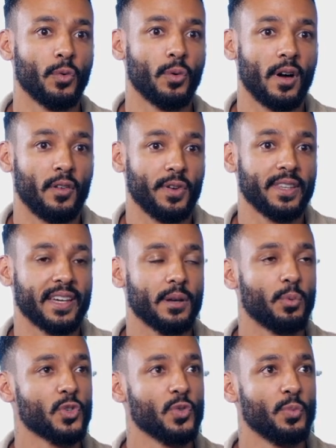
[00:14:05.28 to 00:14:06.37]
en, fait à quel
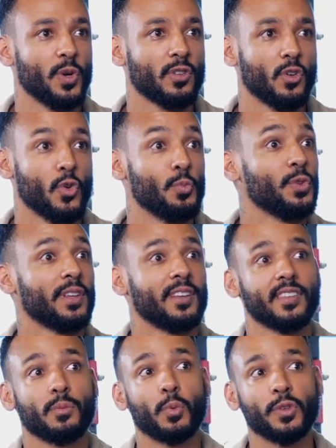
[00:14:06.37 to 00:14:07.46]
point tu peux être le plus
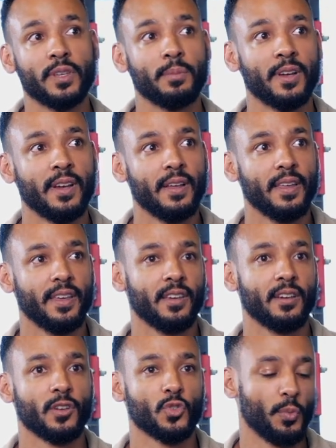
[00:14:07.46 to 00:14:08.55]
athlétique possible
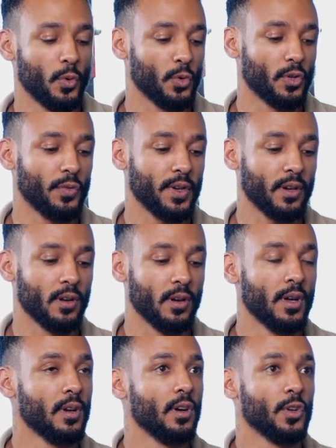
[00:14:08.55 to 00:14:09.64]
et euh, tu peux autant faire
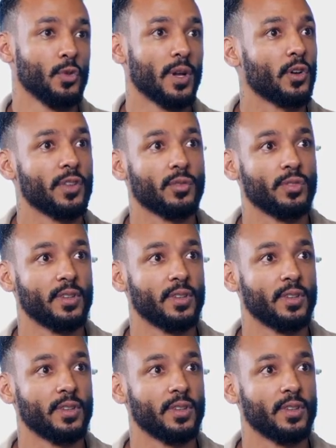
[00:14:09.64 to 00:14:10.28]
euh, de la corde à